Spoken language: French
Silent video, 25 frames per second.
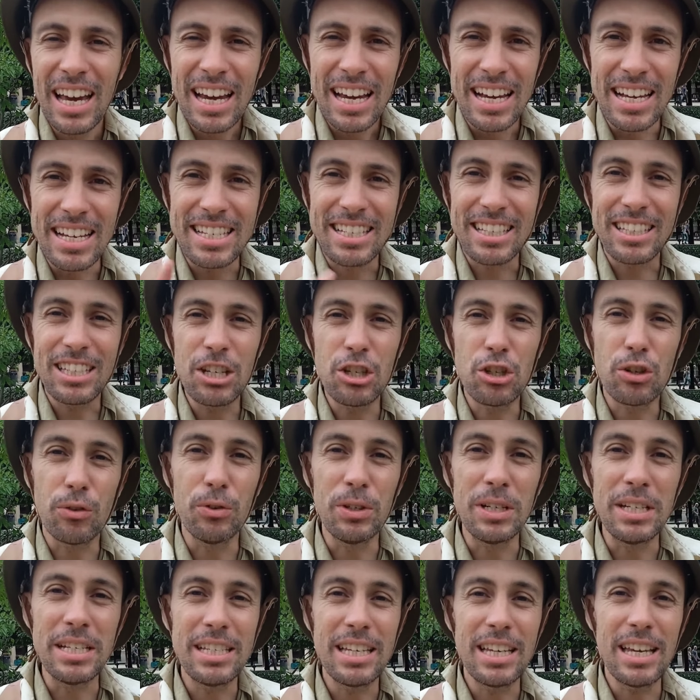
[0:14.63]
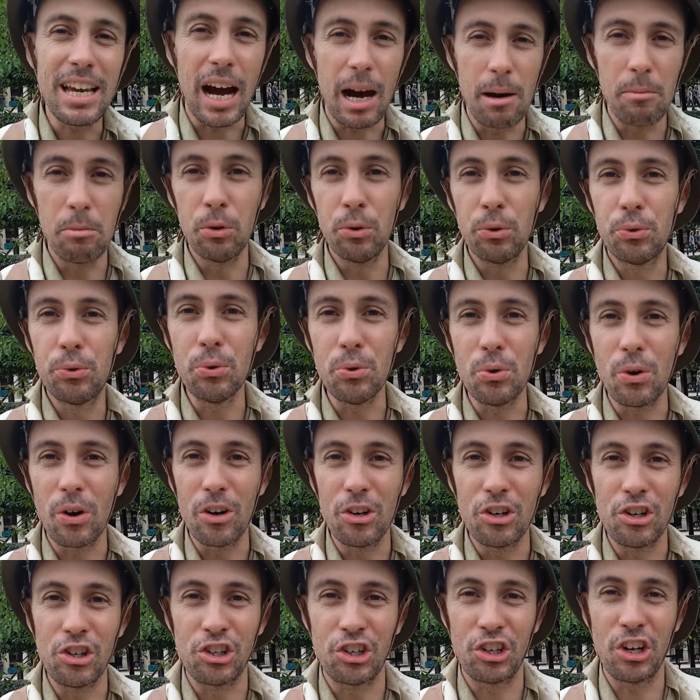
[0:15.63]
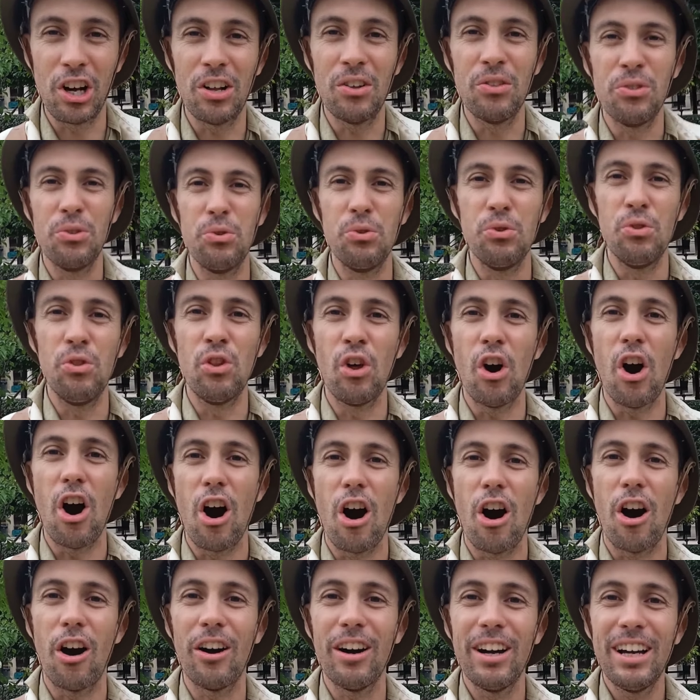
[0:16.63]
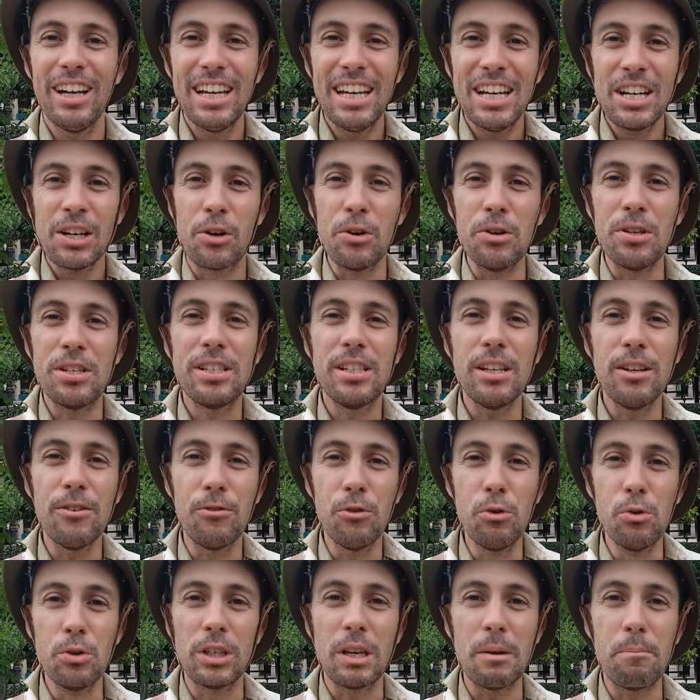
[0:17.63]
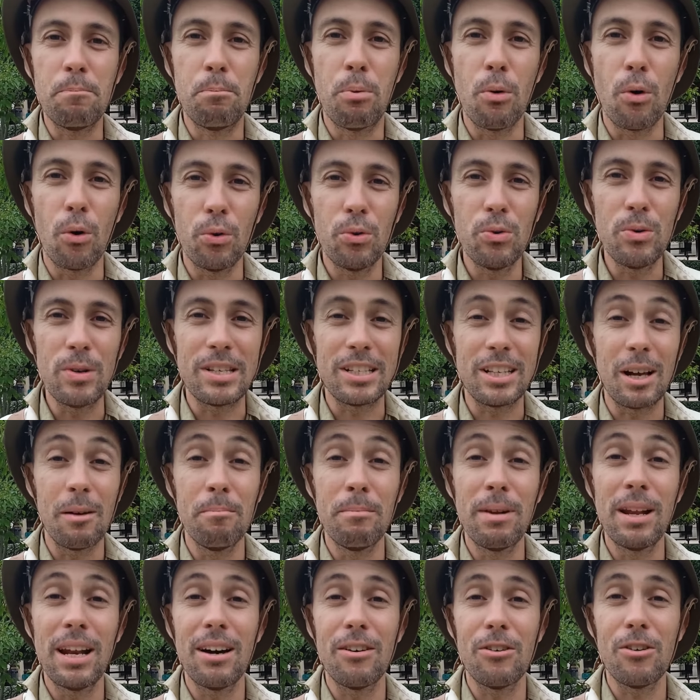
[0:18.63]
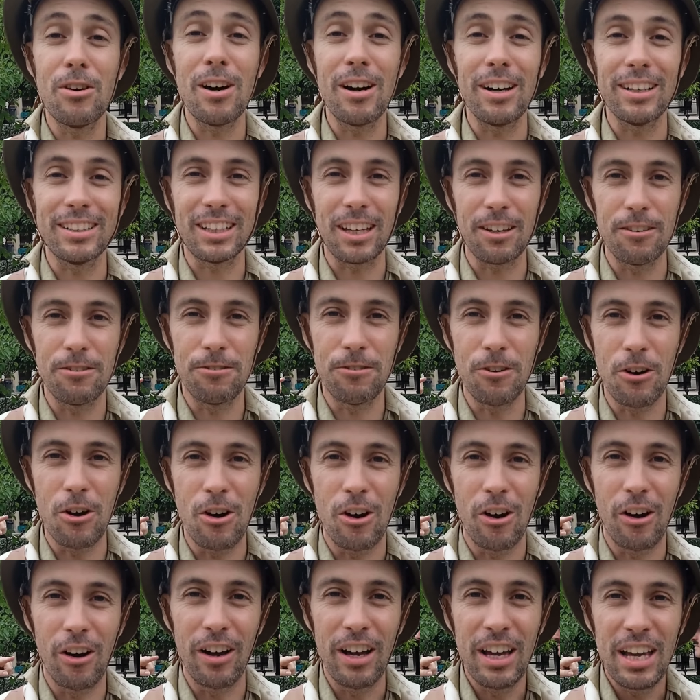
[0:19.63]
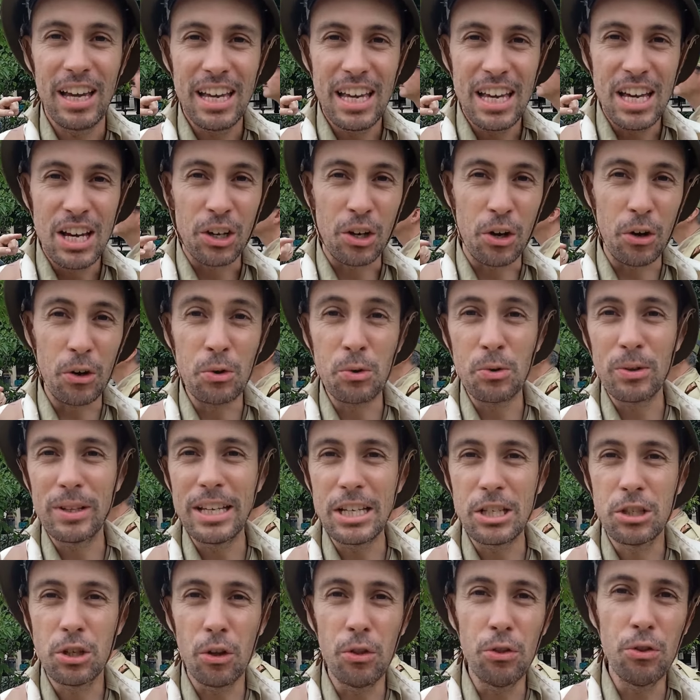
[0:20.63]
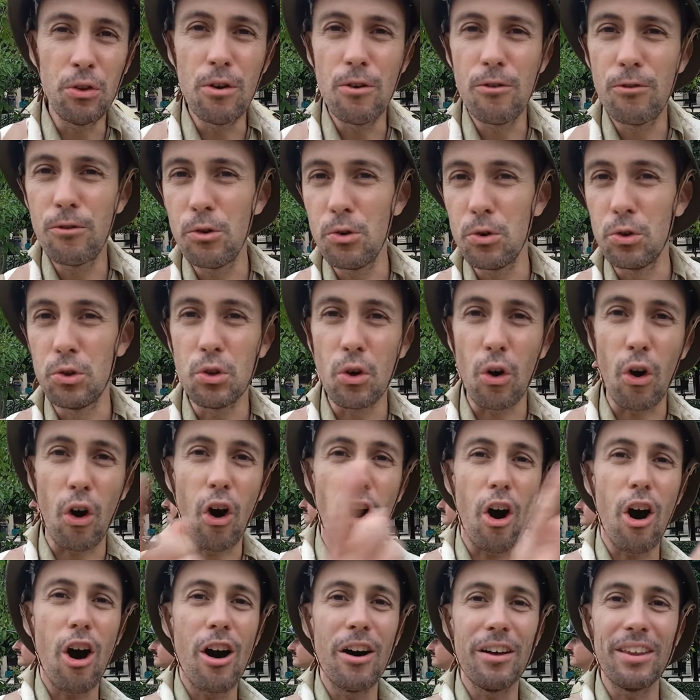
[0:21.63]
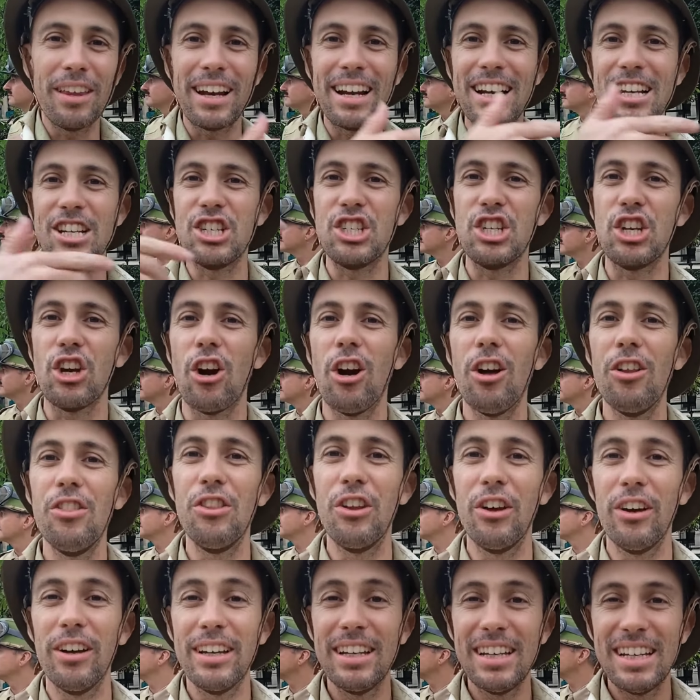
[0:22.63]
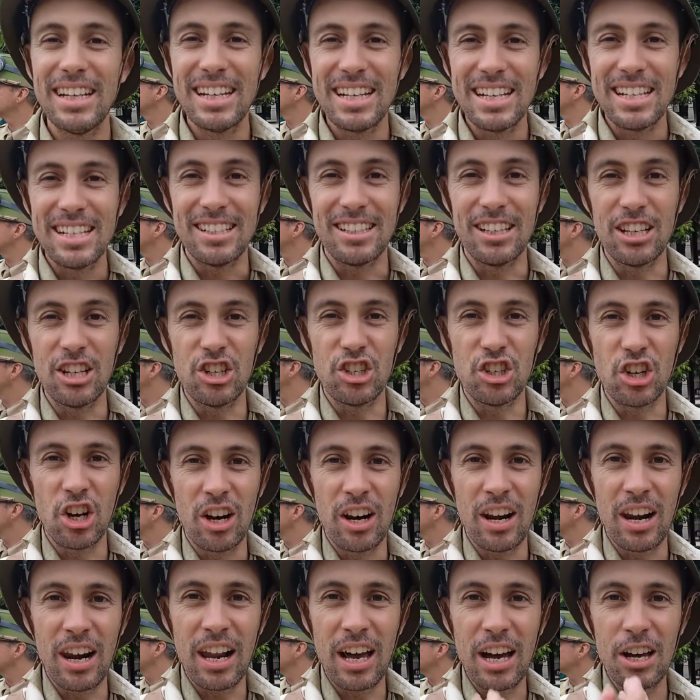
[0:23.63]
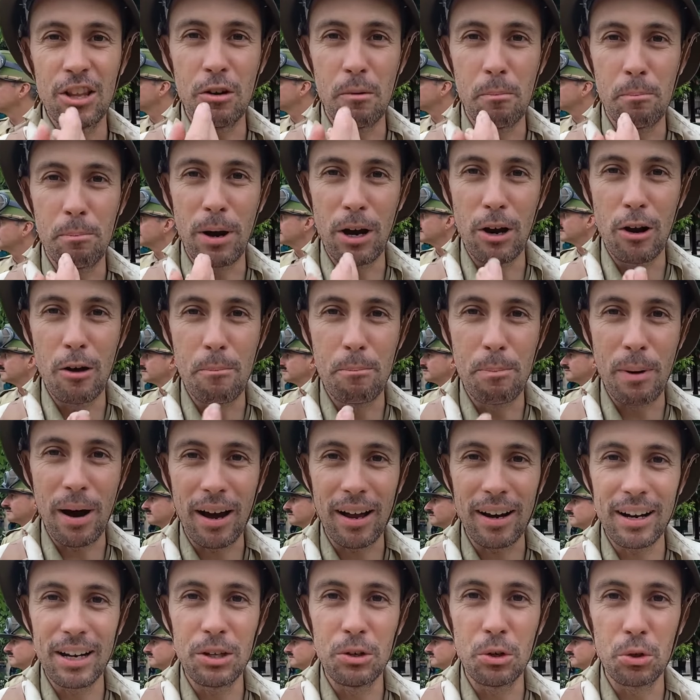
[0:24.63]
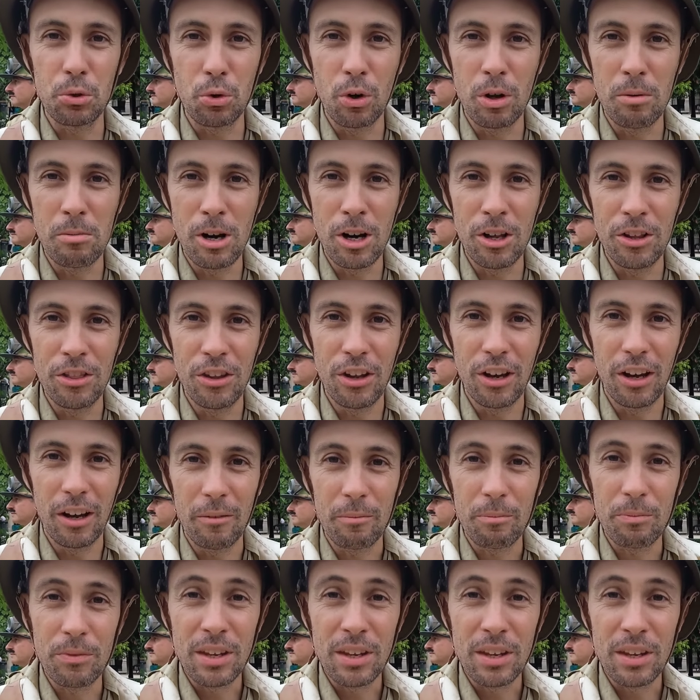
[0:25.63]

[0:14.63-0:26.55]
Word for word: Et si je vous disais à mon tour, gens du Nord, que c'est vous qui pour nous semblez l'avoir très fort, que nous disons de vous du Rhône à la Gironde, ces gens-là n'ont pas le parler de tout le monde.